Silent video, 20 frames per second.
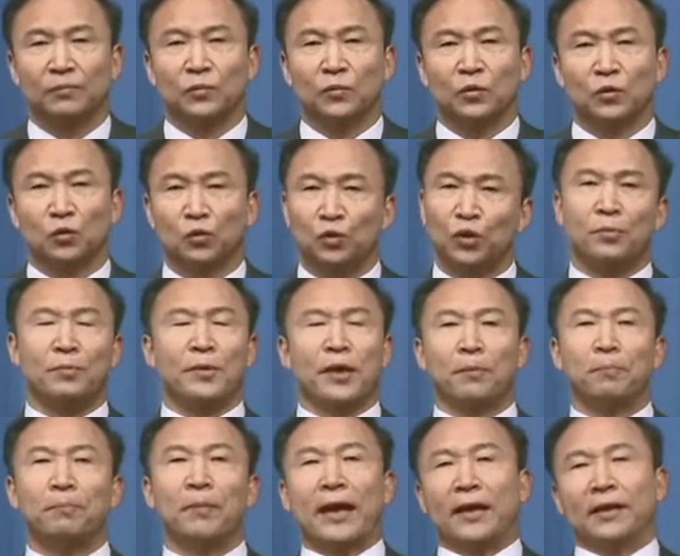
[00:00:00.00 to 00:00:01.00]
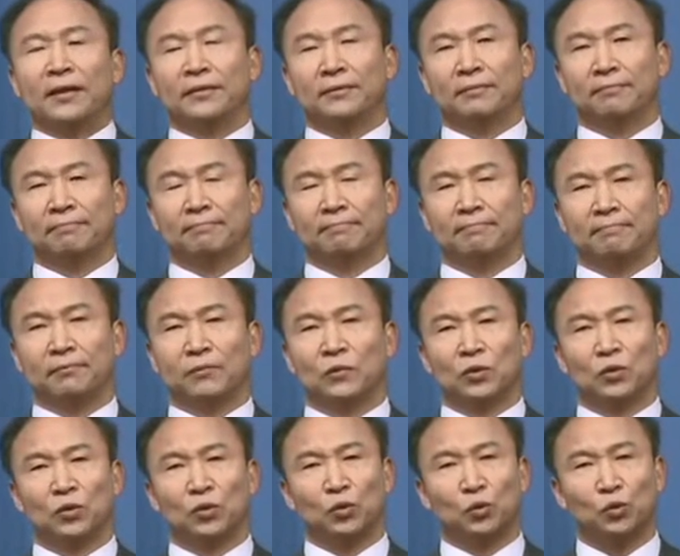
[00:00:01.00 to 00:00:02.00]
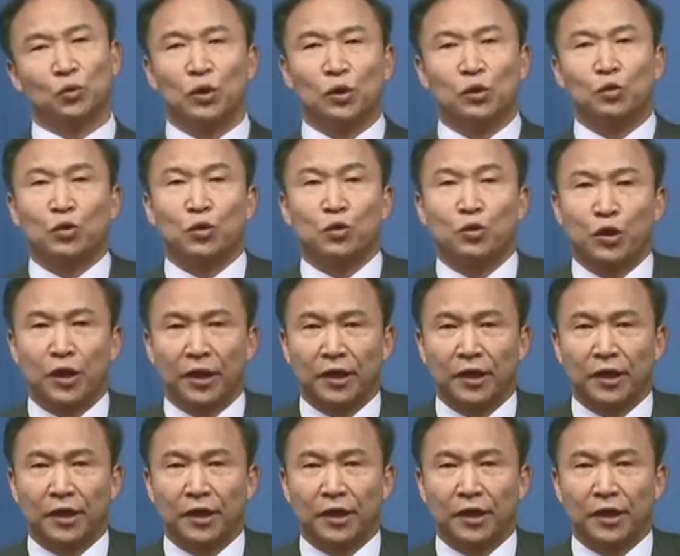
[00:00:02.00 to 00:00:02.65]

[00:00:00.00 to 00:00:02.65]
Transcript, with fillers: 最明白，最准确。